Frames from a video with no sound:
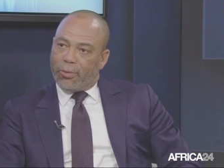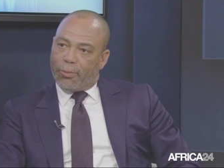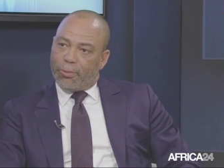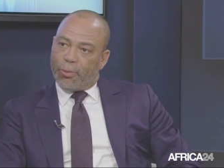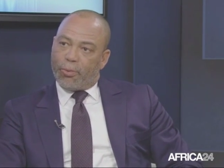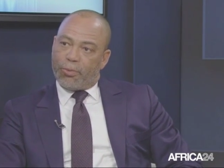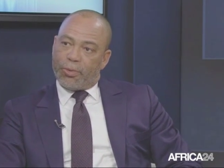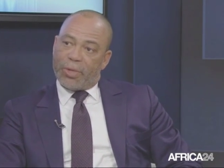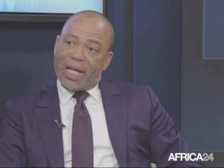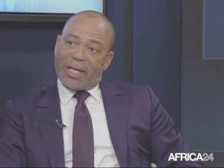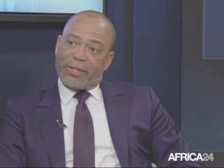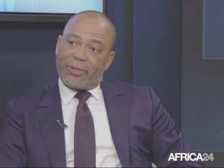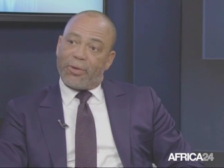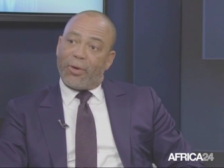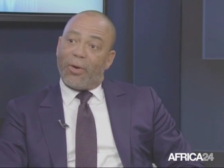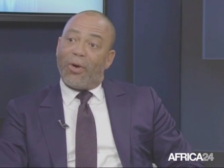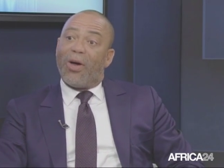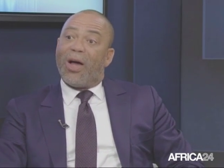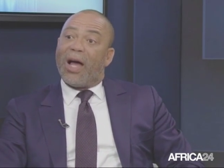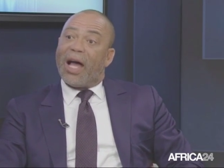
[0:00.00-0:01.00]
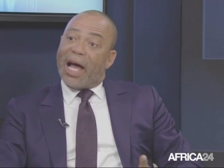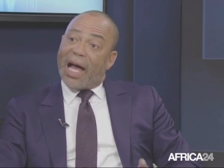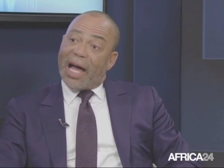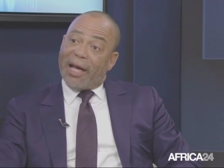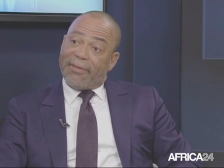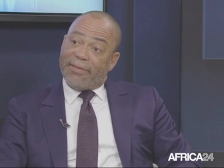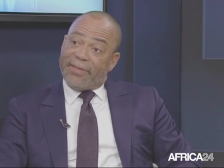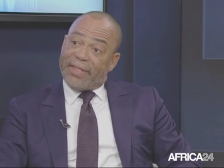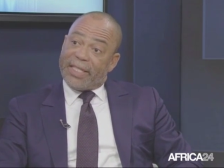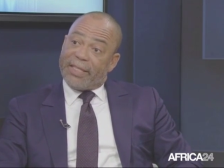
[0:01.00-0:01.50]
aux populations
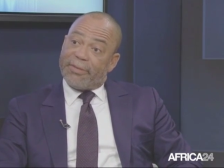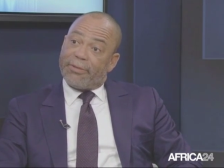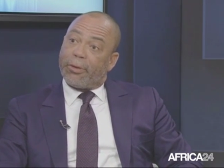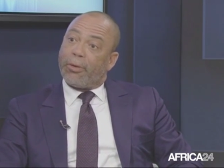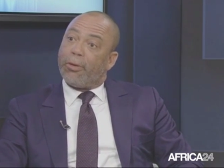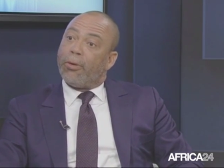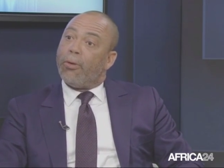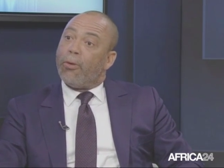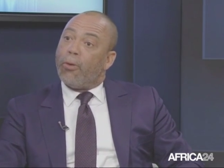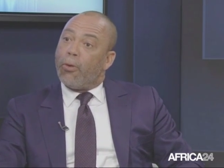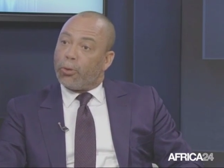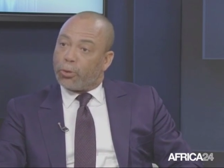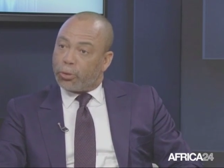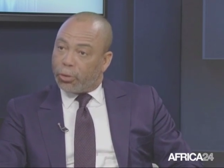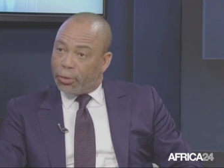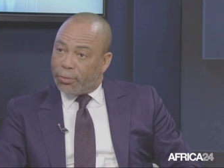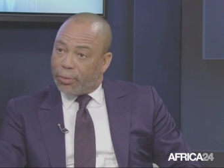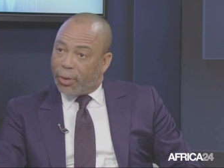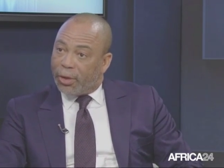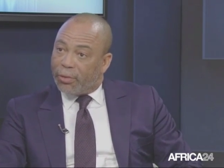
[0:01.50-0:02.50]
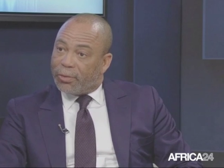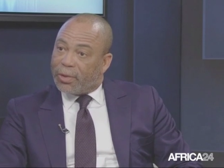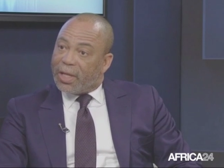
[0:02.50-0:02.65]
à vivre autrement,